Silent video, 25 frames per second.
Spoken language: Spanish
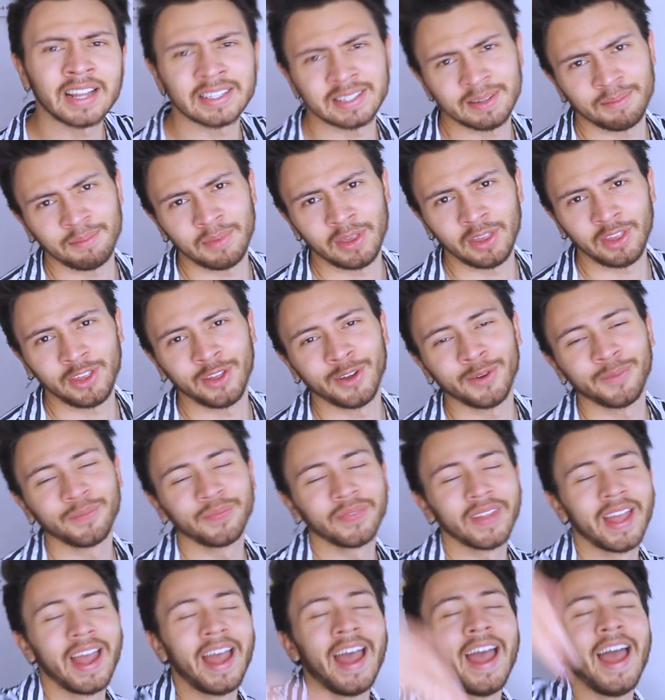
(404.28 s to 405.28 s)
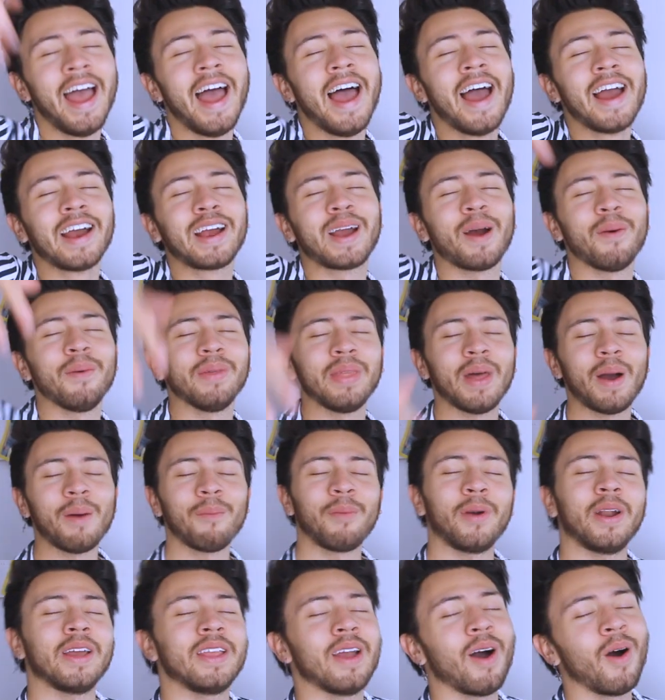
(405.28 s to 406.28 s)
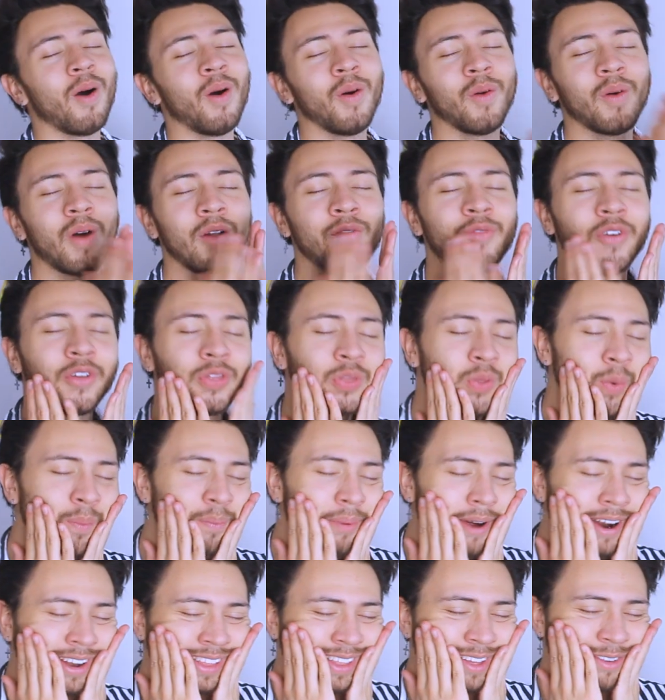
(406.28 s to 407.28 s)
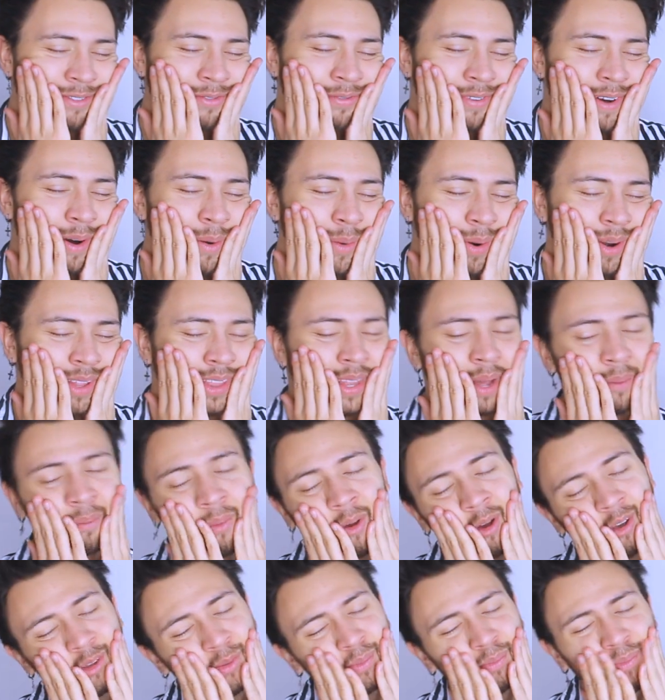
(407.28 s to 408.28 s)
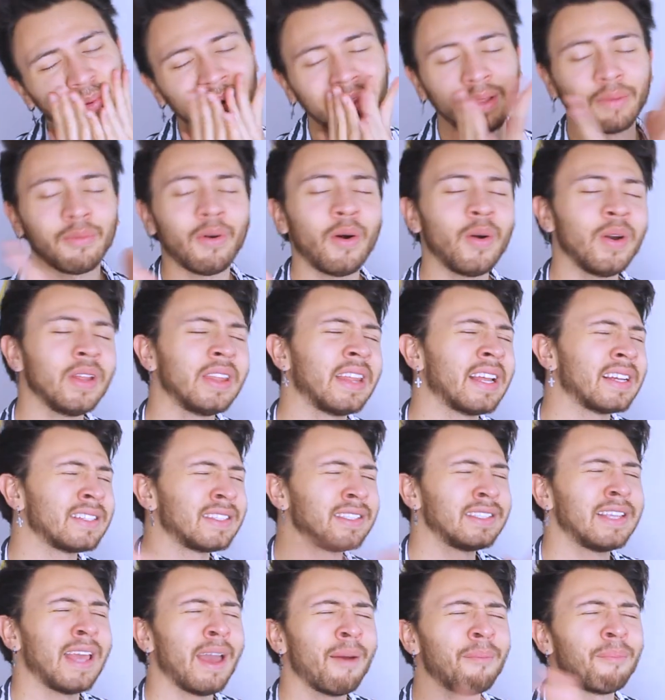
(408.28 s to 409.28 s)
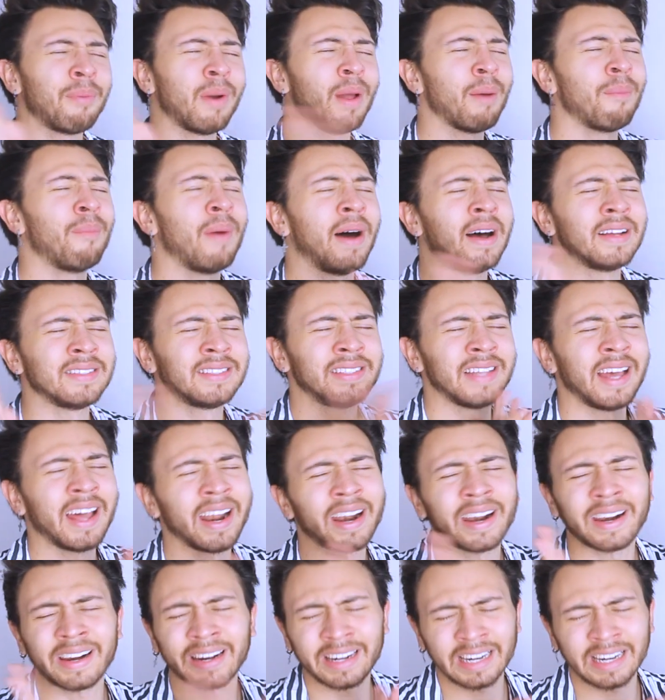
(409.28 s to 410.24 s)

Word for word: las envidio. Comenten por allá abajo cuál fue tu parte favorita. Bebes, mi parte favorita siempre va a ser